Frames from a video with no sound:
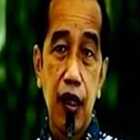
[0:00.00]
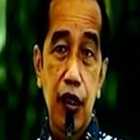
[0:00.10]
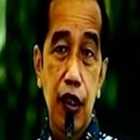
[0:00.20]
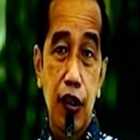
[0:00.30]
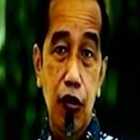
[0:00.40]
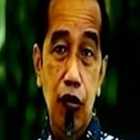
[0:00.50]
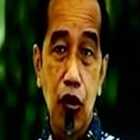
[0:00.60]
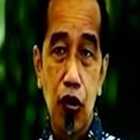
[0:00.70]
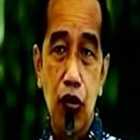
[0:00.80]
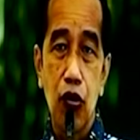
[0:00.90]

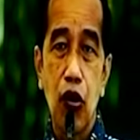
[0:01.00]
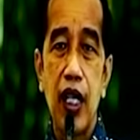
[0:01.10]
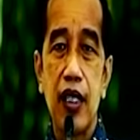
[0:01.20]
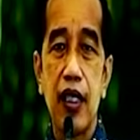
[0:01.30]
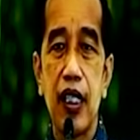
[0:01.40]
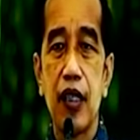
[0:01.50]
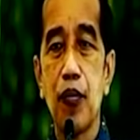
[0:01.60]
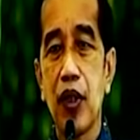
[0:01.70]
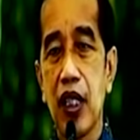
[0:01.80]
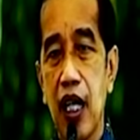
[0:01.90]
Dituntut untuk
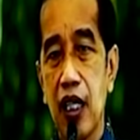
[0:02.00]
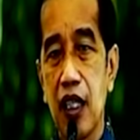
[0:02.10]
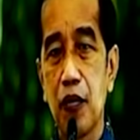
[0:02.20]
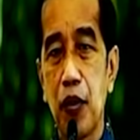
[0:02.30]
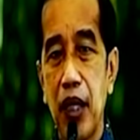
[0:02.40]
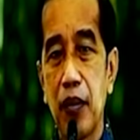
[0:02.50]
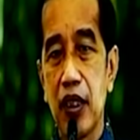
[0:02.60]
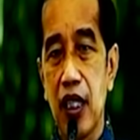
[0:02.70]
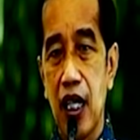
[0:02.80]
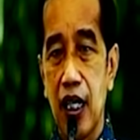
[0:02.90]
hadir meringankan beban
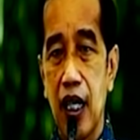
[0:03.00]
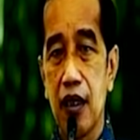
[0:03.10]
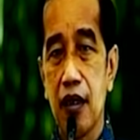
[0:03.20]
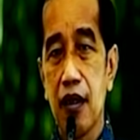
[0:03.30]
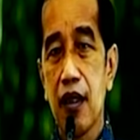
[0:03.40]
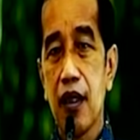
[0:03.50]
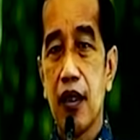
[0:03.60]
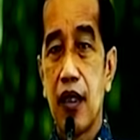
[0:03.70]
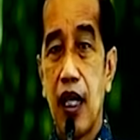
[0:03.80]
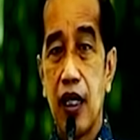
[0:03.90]
masyarakat
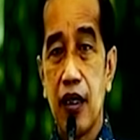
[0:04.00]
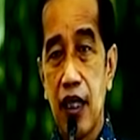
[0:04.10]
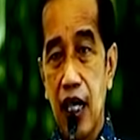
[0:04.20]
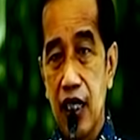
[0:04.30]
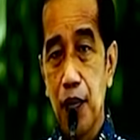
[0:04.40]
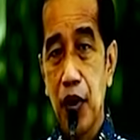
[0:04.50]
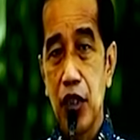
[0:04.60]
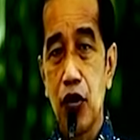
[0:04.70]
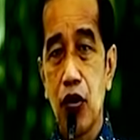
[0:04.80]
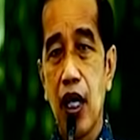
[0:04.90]
dan diharapkan
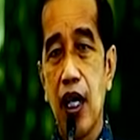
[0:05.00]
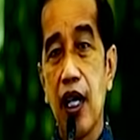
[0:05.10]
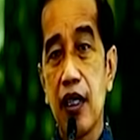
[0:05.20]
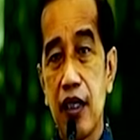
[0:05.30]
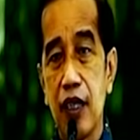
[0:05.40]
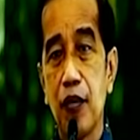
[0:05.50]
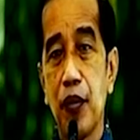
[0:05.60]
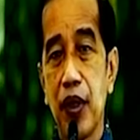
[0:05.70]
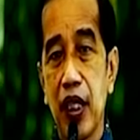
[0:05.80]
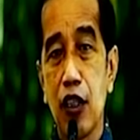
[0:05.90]
juga hadir
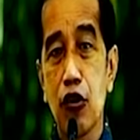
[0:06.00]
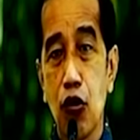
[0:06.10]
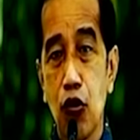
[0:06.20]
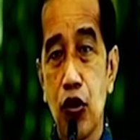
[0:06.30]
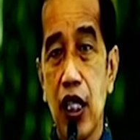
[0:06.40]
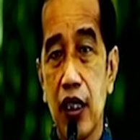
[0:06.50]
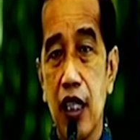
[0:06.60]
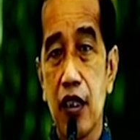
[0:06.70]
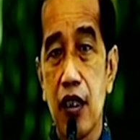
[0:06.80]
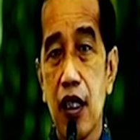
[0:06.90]
memberikan solusi
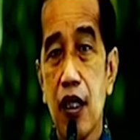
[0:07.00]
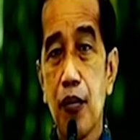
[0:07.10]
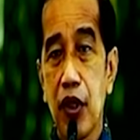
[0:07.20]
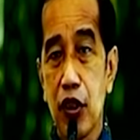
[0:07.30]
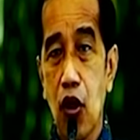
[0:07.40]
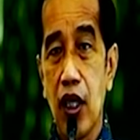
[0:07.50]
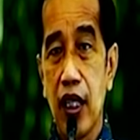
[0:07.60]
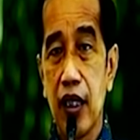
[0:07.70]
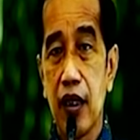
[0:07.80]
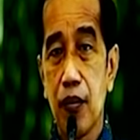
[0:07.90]
atas
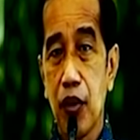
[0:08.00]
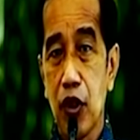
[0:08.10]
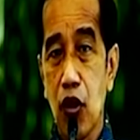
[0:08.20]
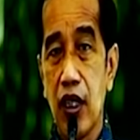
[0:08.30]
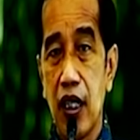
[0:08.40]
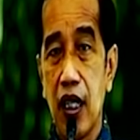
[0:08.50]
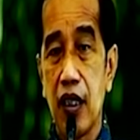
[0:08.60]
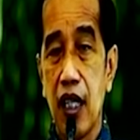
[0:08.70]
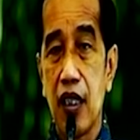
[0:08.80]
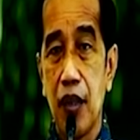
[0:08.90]
persoalan-persoalan yang
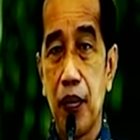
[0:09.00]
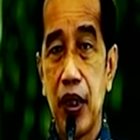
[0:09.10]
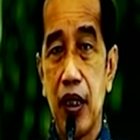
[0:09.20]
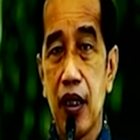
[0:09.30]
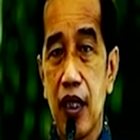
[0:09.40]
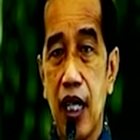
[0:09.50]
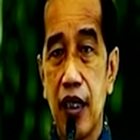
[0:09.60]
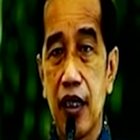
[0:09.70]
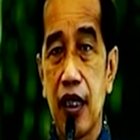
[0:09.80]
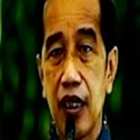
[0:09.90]
dihadapi
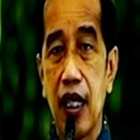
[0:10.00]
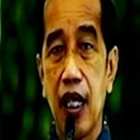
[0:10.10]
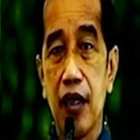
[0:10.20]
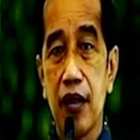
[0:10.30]
rakyat kita.